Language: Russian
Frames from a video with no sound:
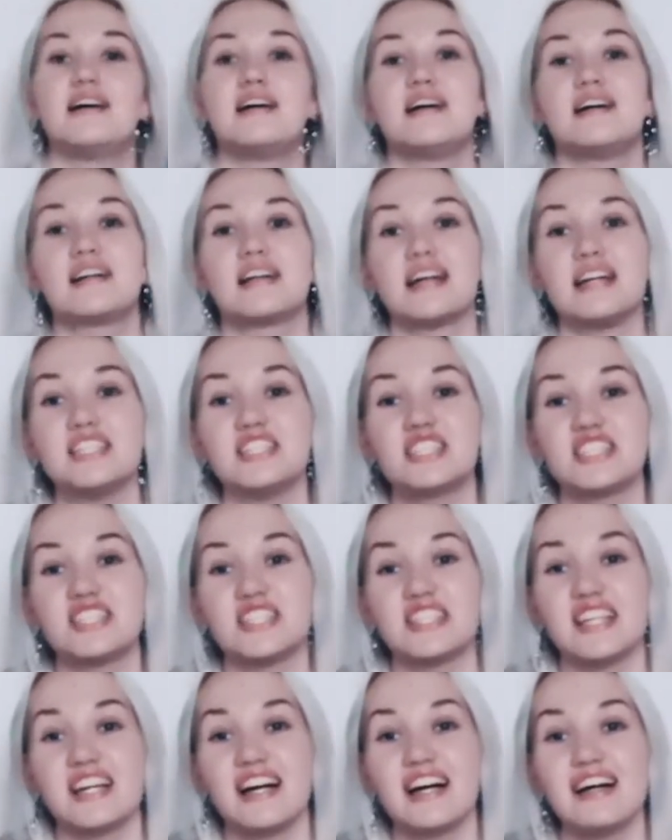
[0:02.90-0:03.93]
Раньше
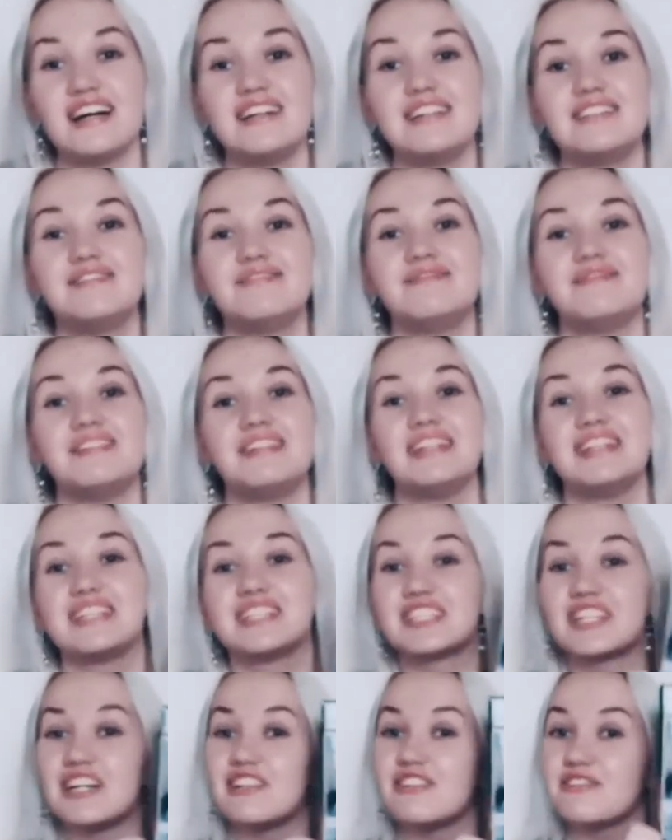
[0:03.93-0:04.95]
я
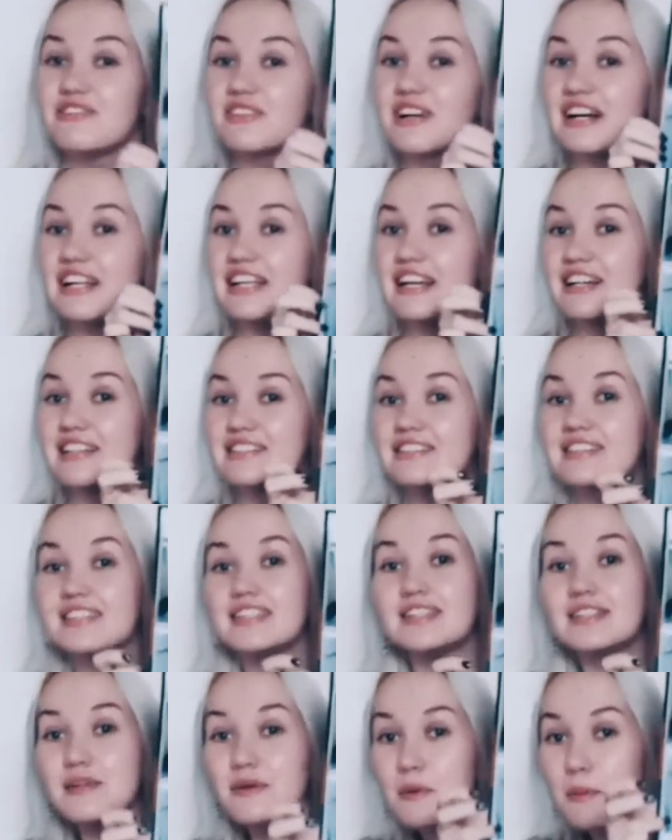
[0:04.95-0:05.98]
лежал в коляске.